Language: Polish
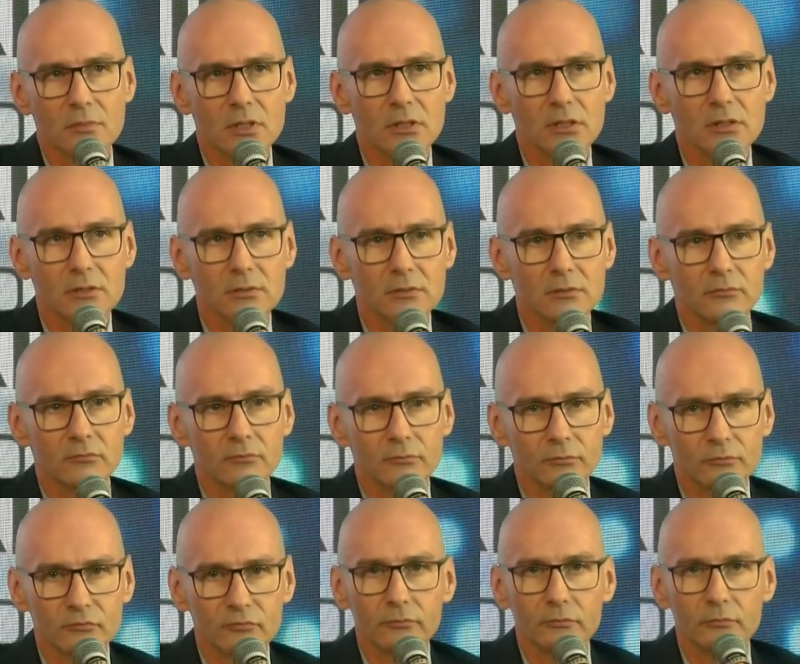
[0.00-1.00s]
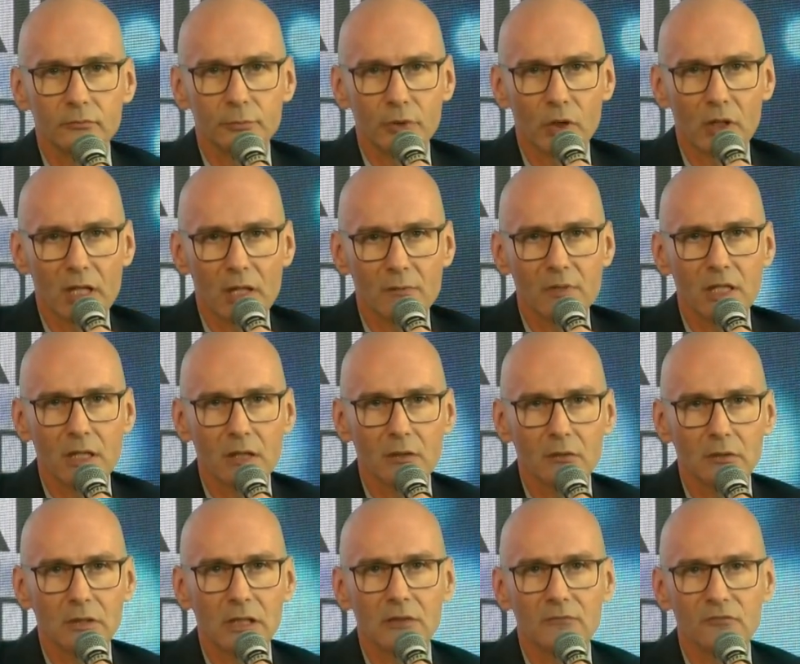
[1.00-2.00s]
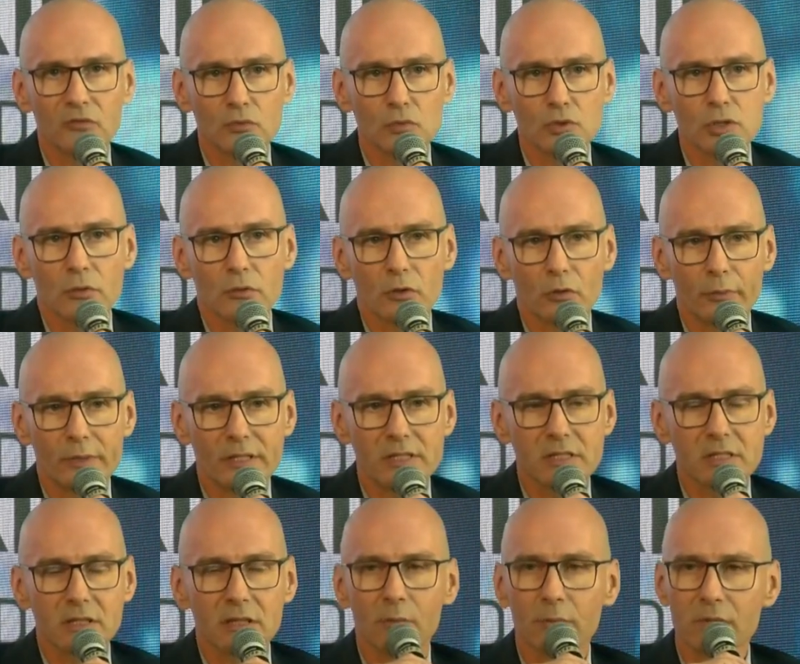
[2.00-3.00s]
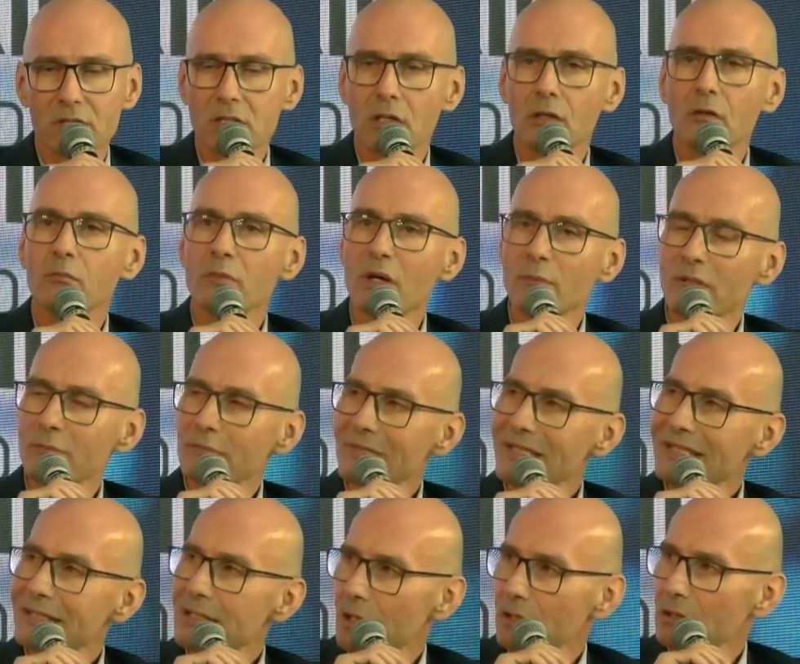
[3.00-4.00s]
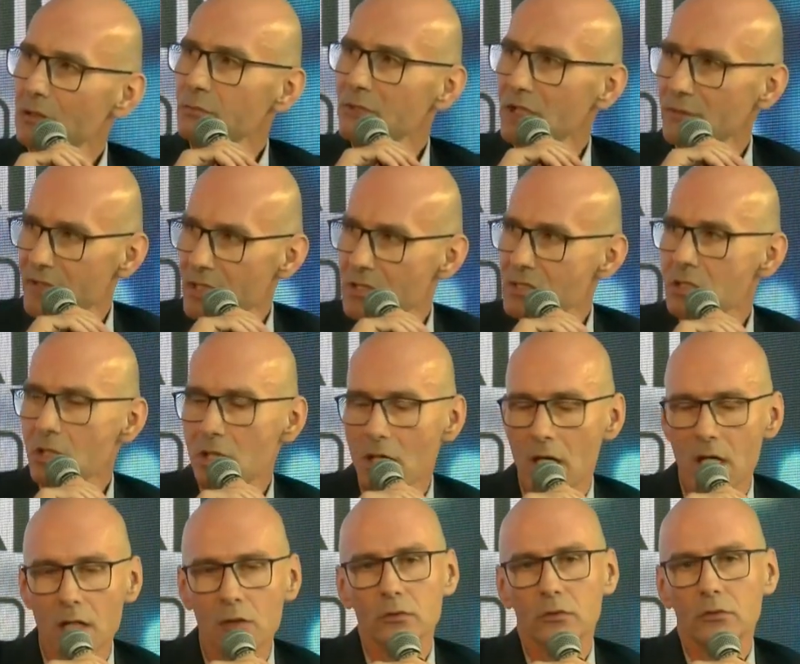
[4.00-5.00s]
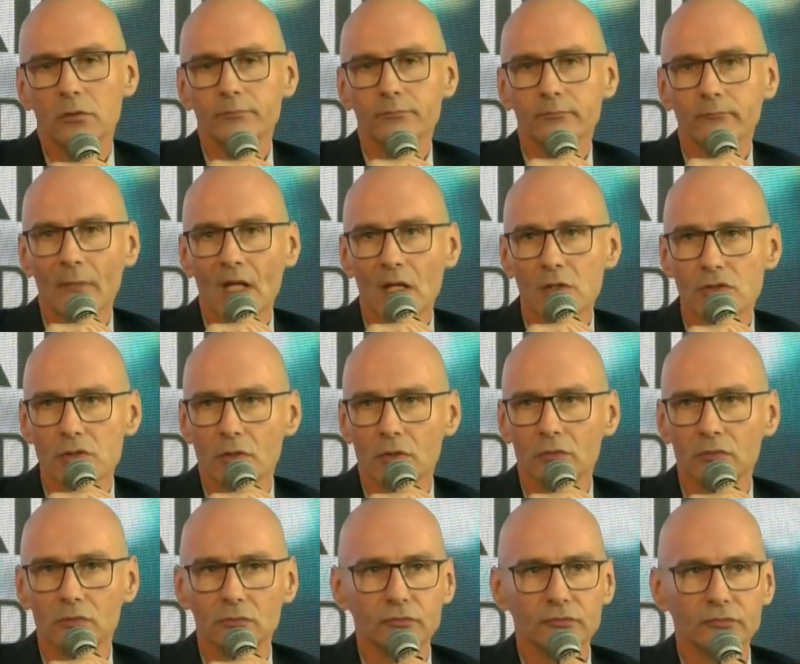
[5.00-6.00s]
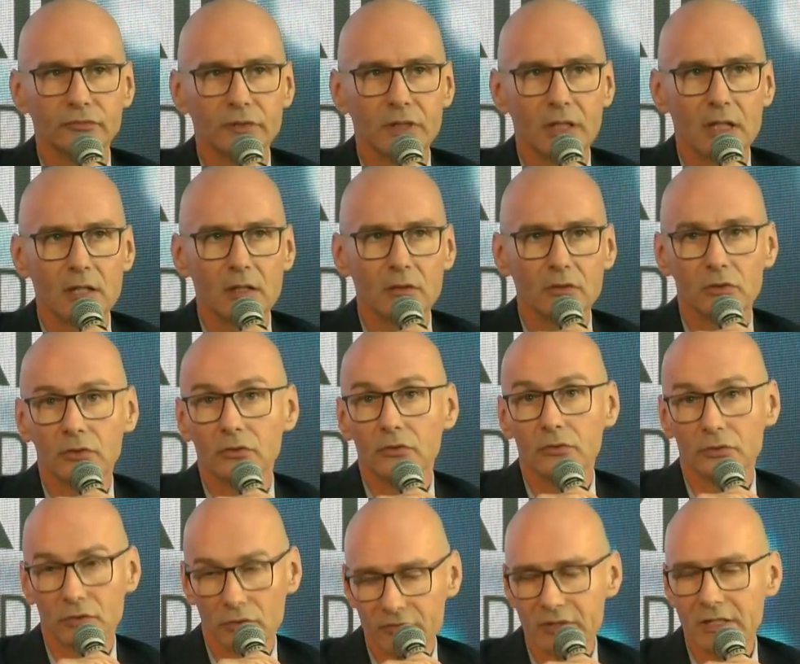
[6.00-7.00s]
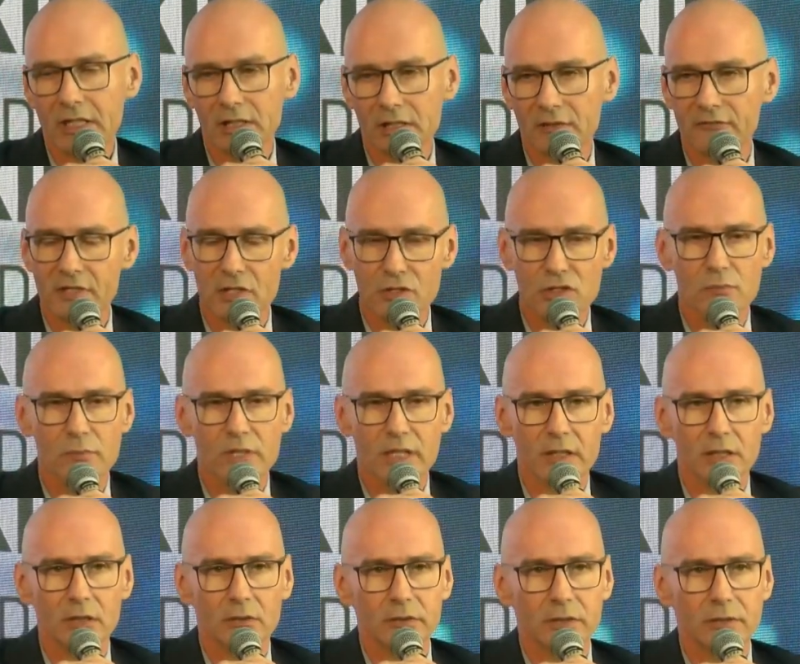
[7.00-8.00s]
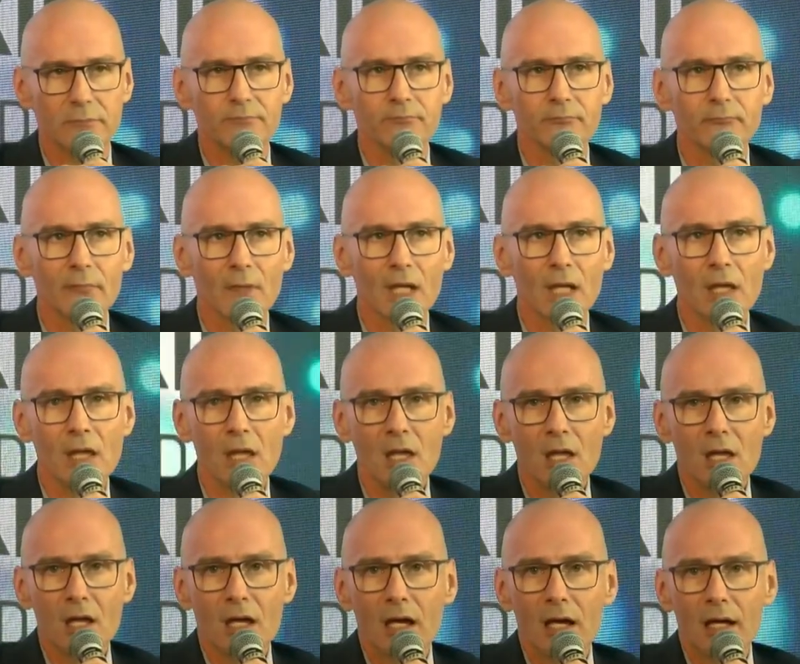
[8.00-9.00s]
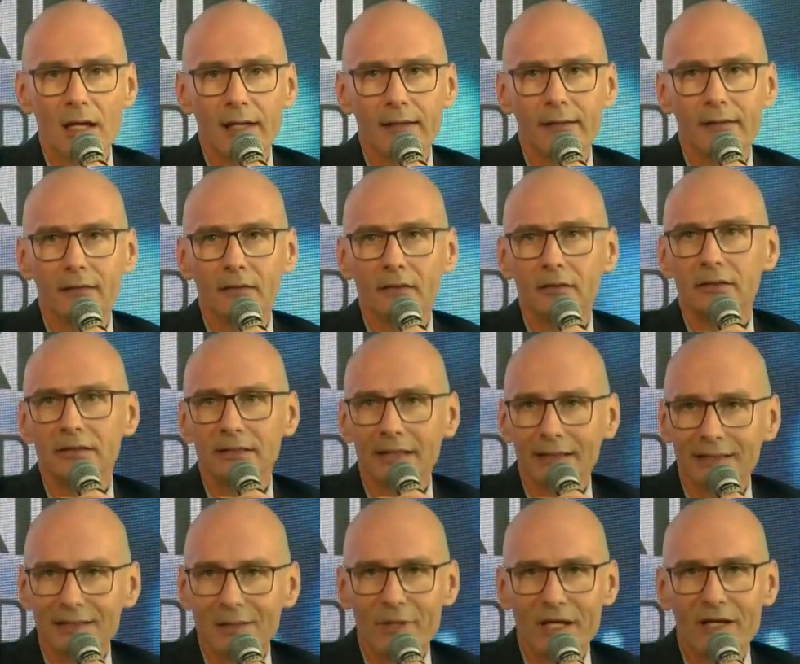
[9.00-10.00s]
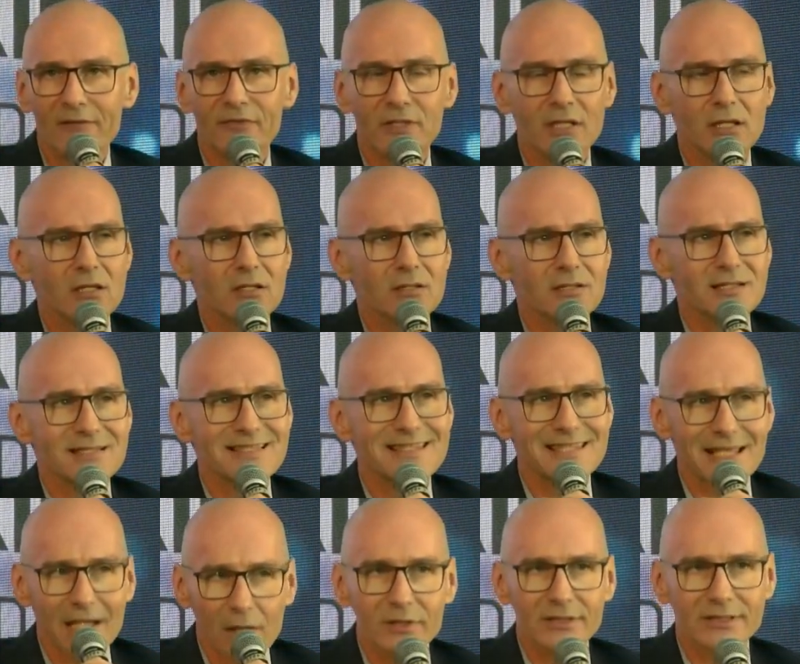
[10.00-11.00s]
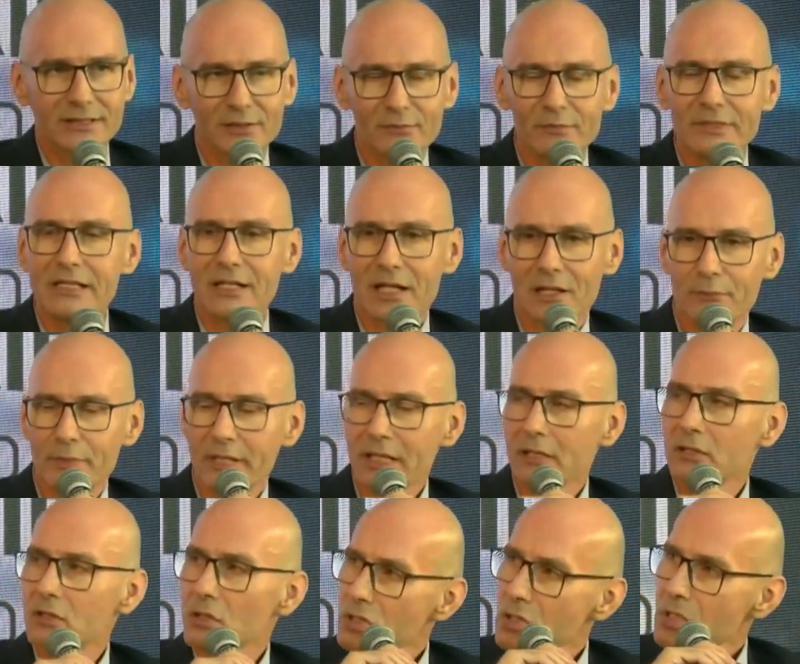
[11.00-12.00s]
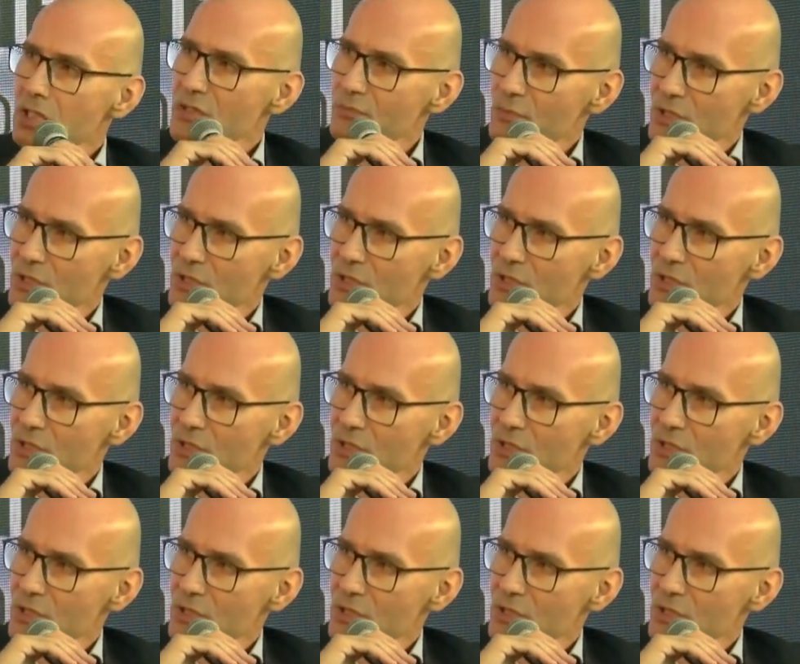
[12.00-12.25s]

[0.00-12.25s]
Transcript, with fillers: e, programie regionalnym Fundusze Europejskie dla Polskiego mamy miliard mniej więcej euro mm, środków na, do, do wydania w naszym regionie. E, I tak naprawdę cały ten miliard praktycznie jest